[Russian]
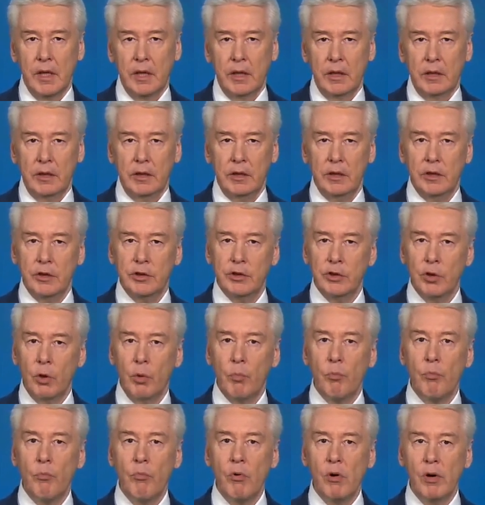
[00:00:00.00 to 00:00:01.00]
И еще
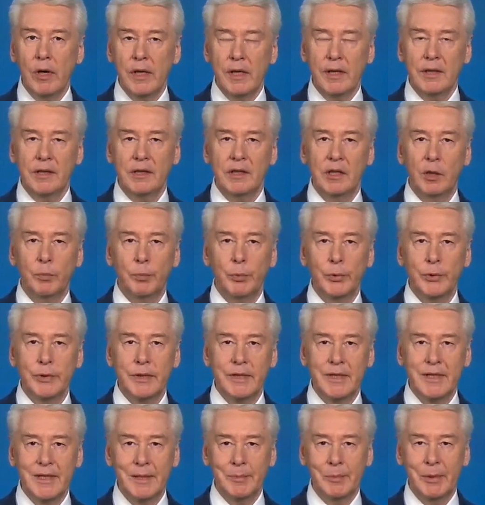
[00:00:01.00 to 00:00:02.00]
более
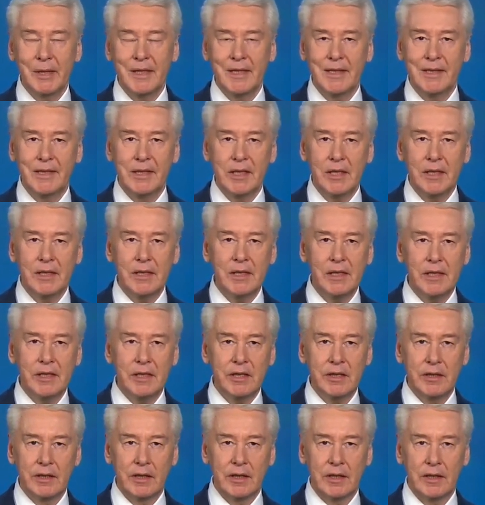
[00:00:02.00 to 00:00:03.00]
недопустимо и
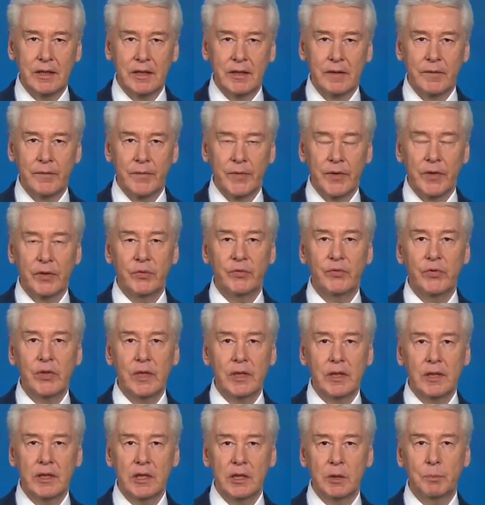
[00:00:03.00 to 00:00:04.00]
цинично
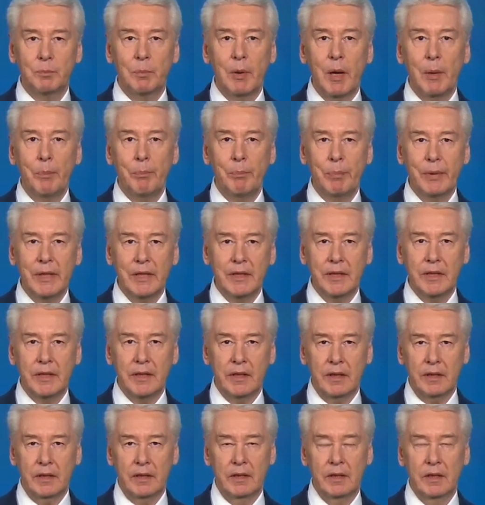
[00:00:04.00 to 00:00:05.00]
выглядят
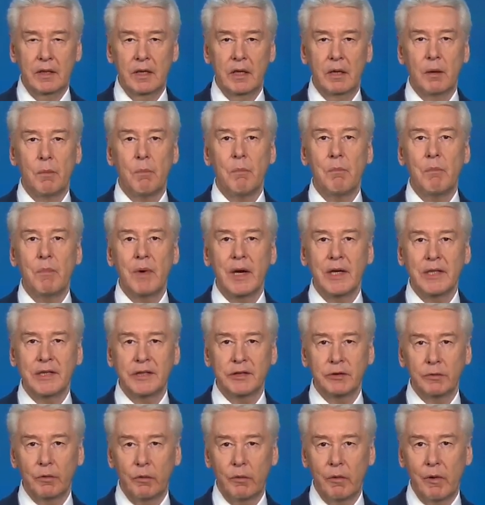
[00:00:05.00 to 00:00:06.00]
попытки
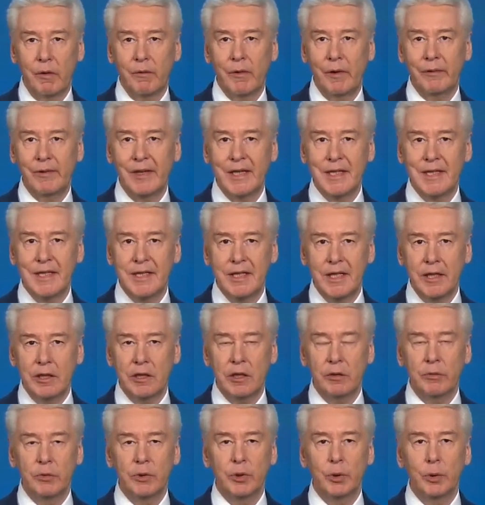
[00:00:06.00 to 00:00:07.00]
массового
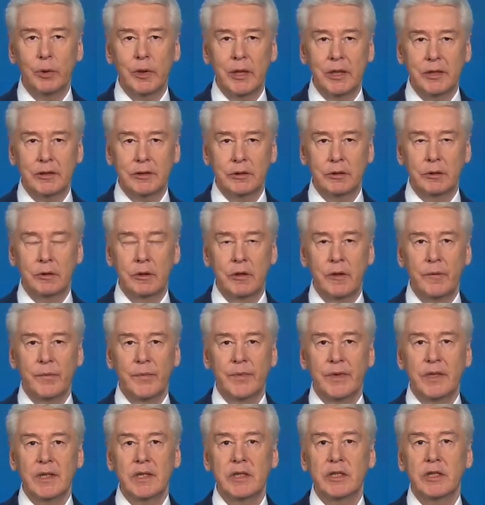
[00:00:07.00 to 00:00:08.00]
вовлечения в эту акцию
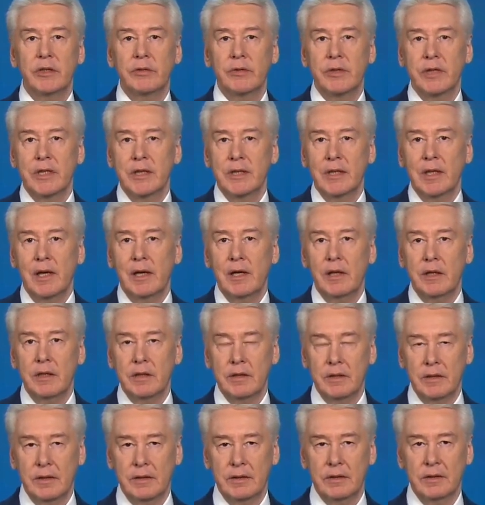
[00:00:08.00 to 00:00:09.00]

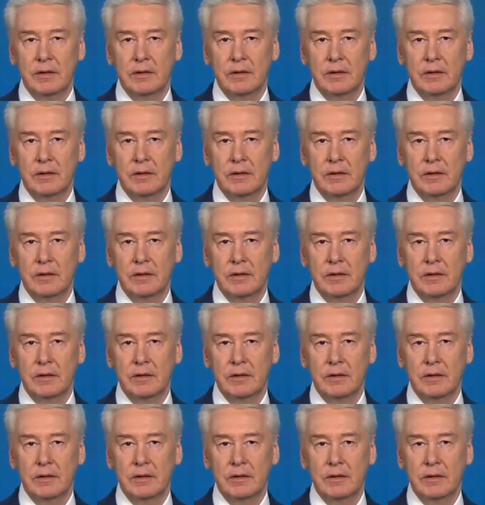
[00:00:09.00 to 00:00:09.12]
несовершеннолетних.